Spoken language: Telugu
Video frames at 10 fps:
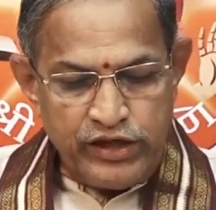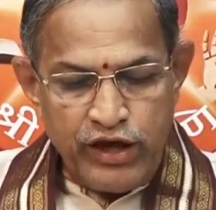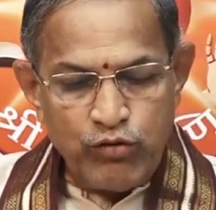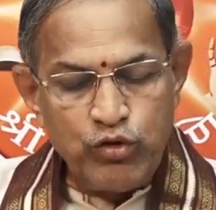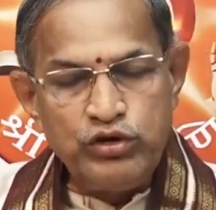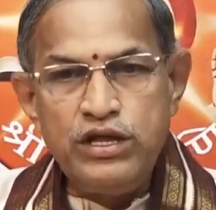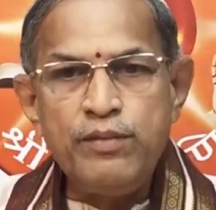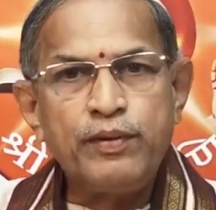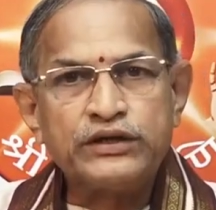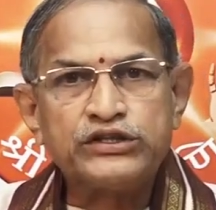దేవుడు నీ
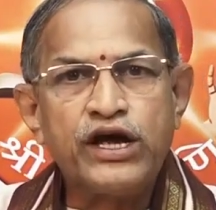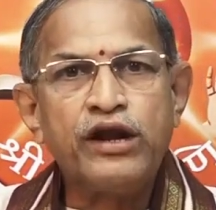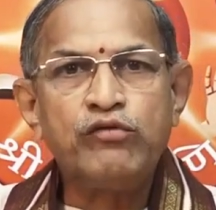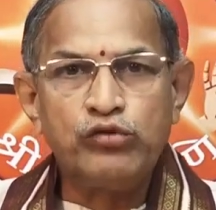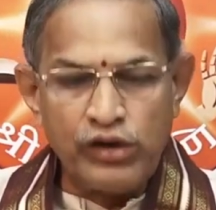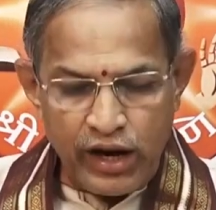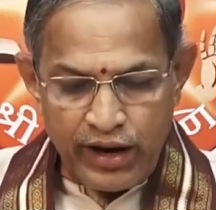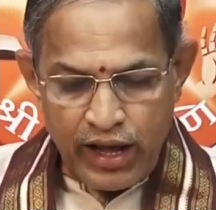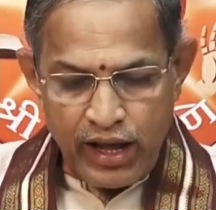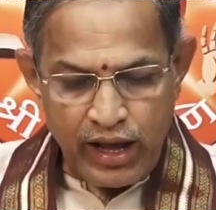పక్షాన
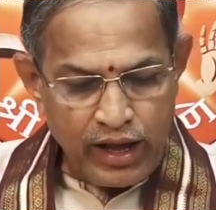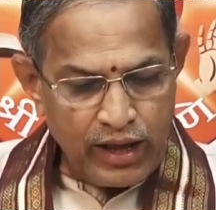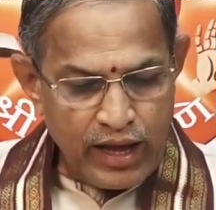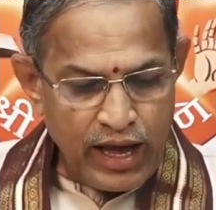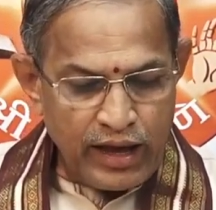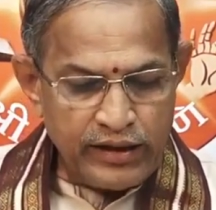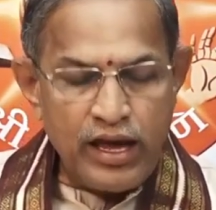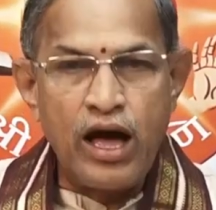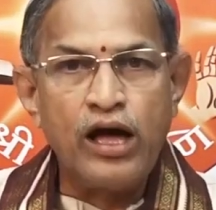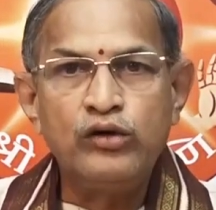ఉన్నాడా అని
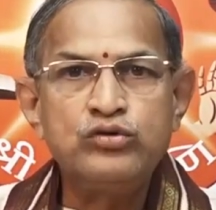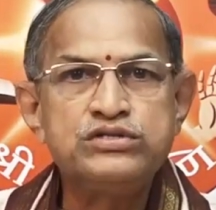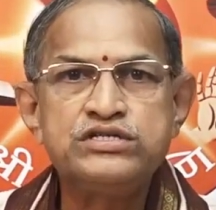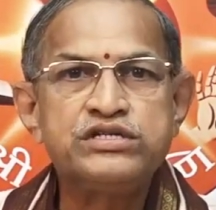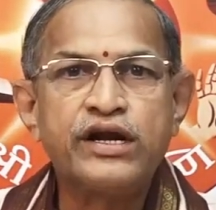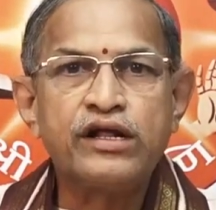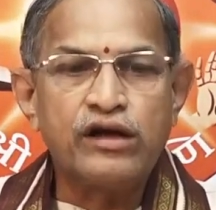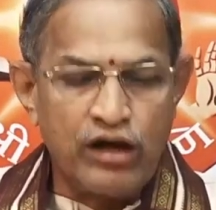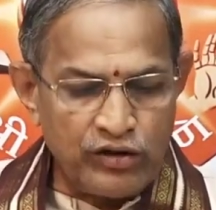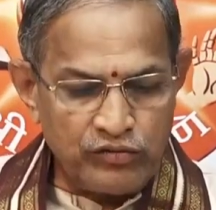ఆలోచించడం
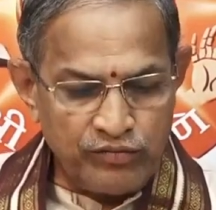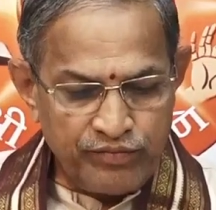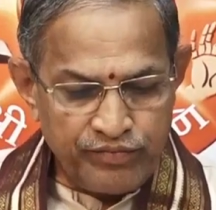కాదు